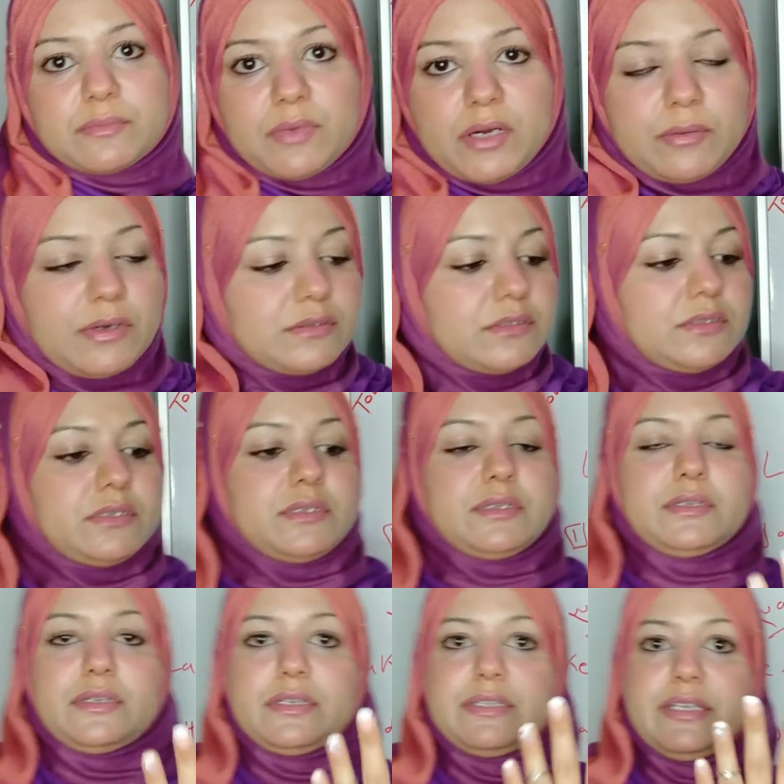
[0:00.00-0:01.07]
مع بعض
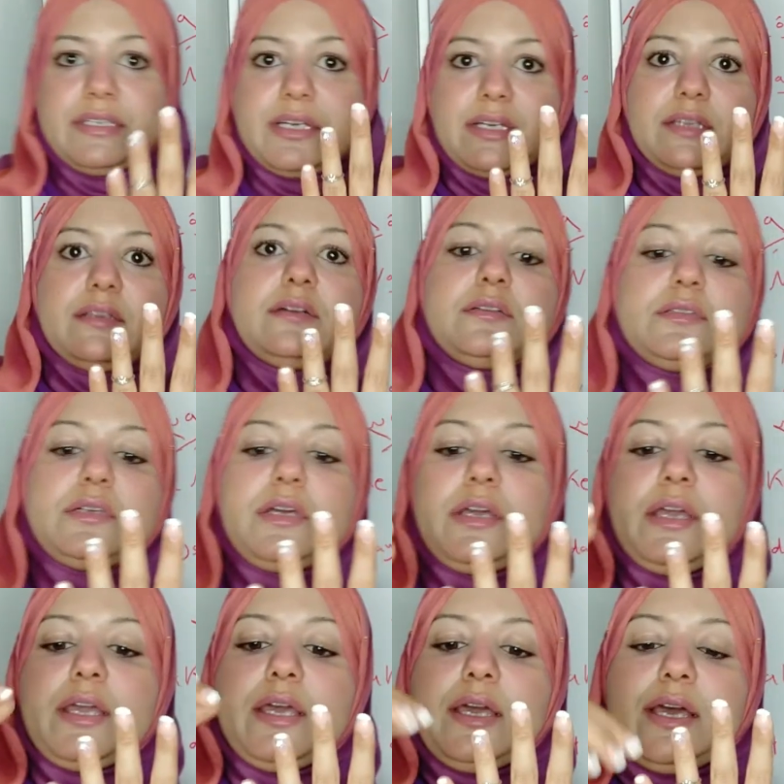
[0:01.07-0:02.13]
ايدينا كده
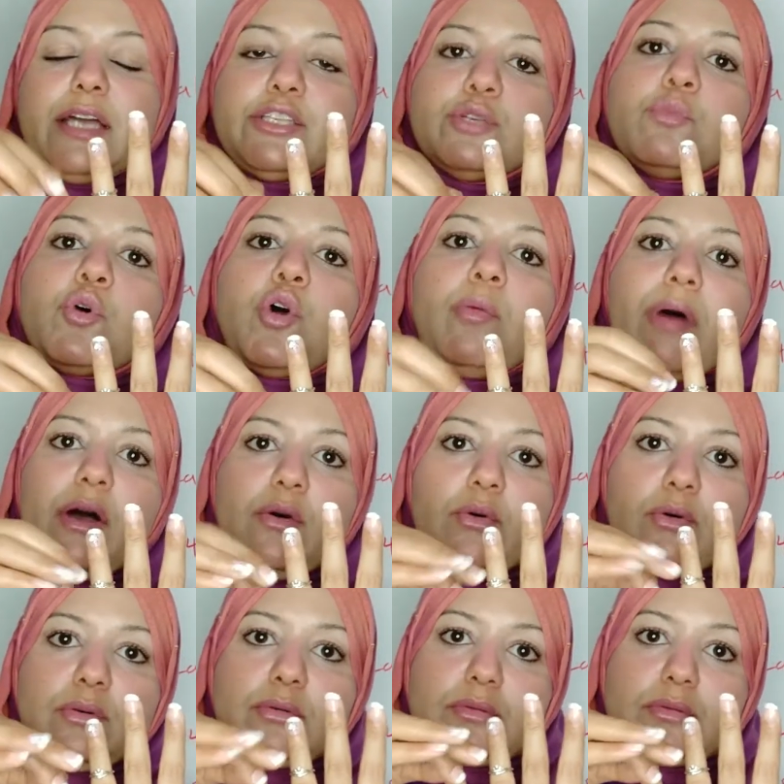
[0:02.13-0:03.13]
ادي يوم الجمعه اهو